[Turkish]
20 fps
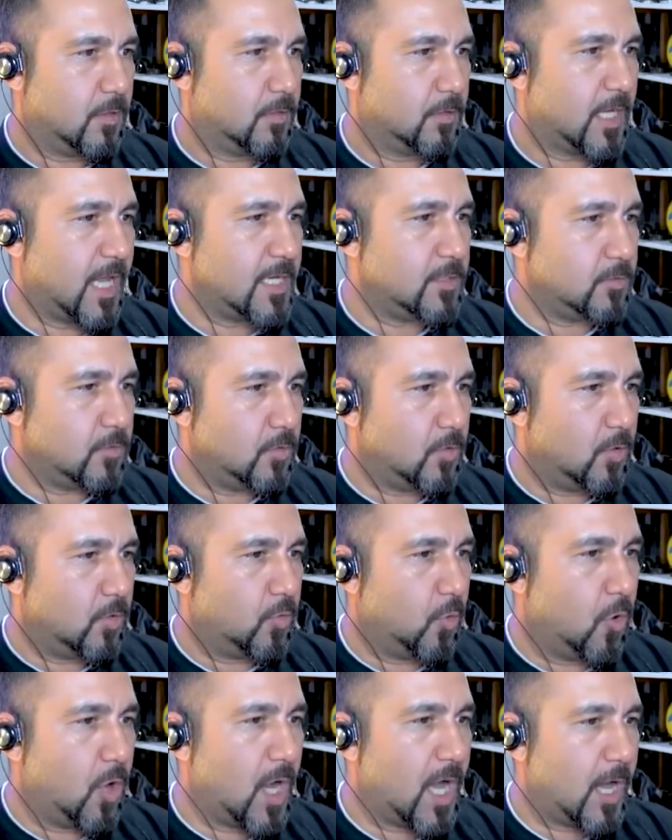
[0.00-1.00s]
Lan
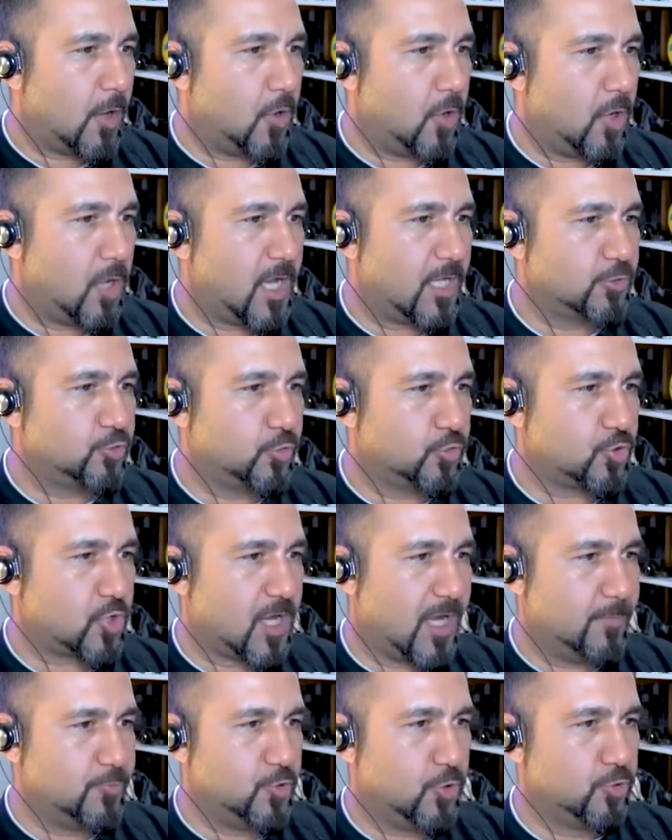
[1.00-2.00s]
Oha oha dur
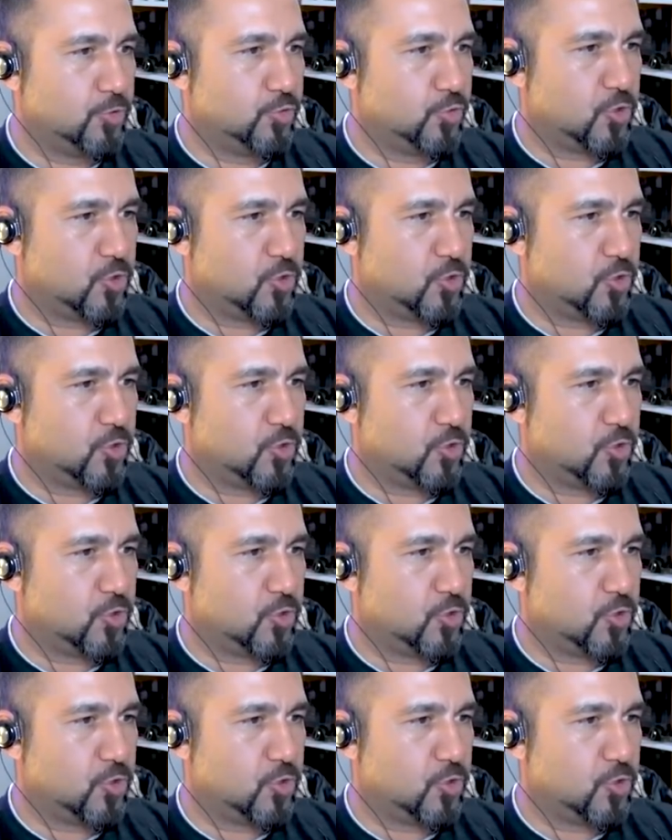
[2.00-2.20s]
kamyon